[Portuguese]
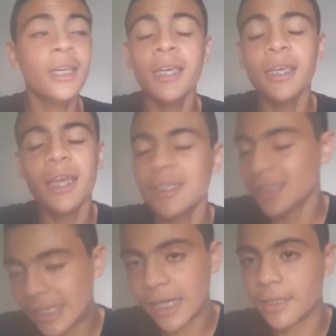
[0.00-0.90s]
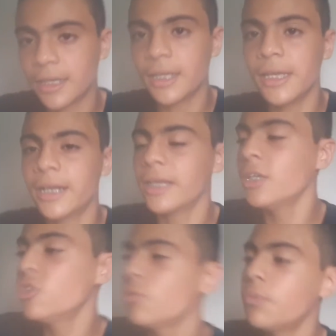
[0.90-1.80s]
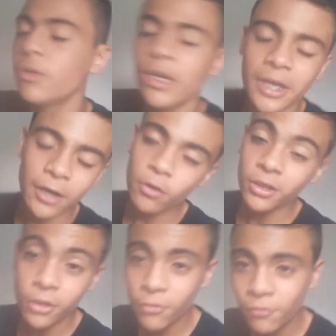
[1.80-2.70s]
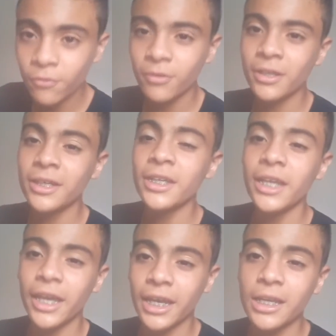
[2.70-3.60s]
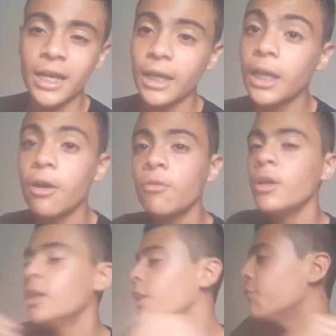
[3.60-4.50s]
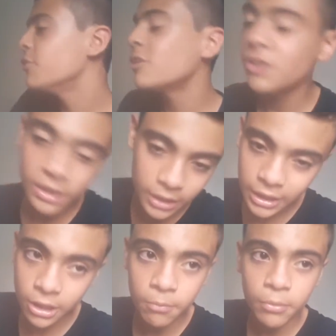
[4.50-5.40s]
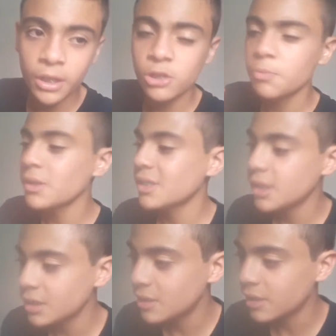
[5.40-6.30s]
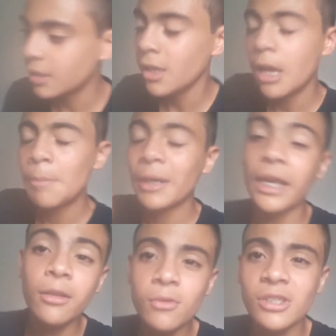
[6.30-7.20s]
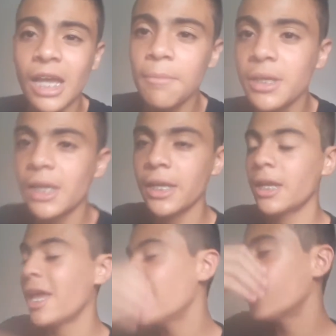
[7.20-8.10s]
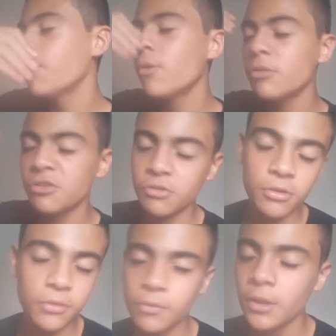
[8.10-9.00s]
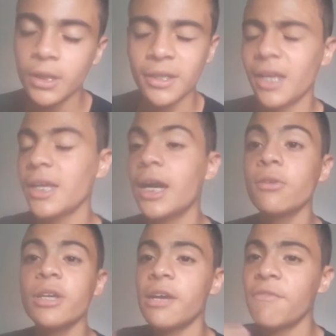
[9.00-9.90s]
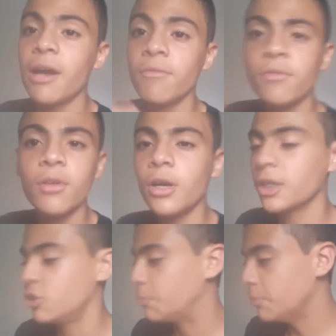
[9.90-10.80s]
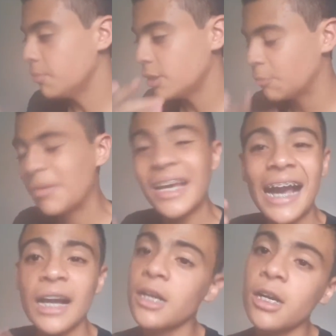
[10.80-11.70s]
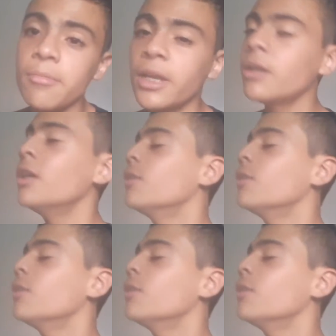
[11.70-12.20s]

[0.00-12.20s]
e etc, galera. E tipo, eu, eu criei aquele canal e fiz vídeo naquele canal porque, tipo assim, galera, pra quem não sabe, galera, era meu sonho, tá ligado? Gravar vlog, tipo, mano, pegar a câmera